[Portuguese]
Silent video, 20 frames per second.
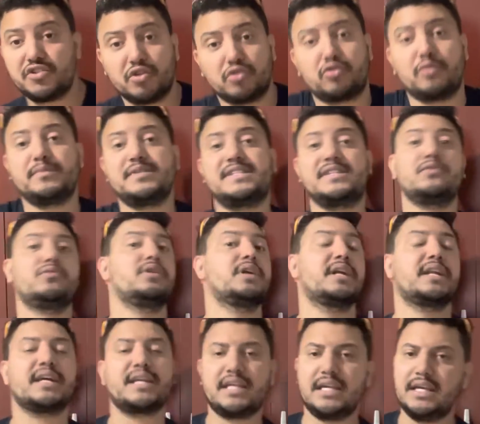eu tô me segurando
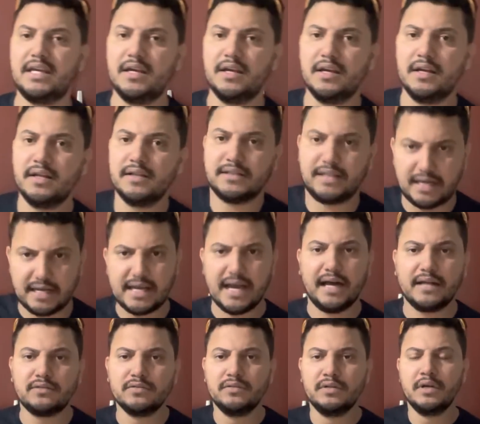aqui, tá
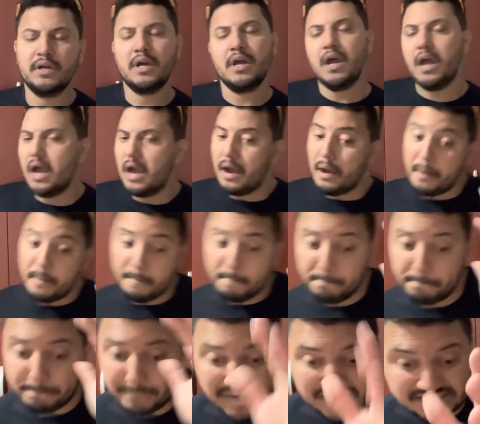ligado?
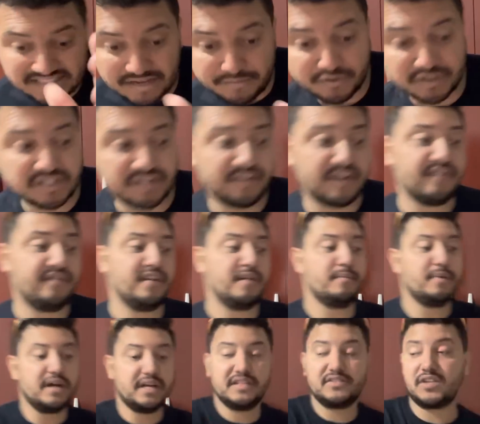Mas aí você vai ver,
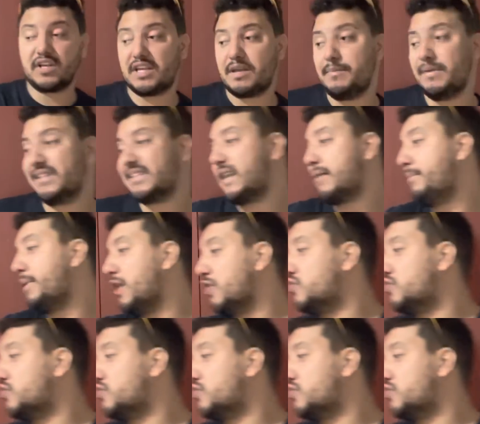mano, isso aqui me atrapalha,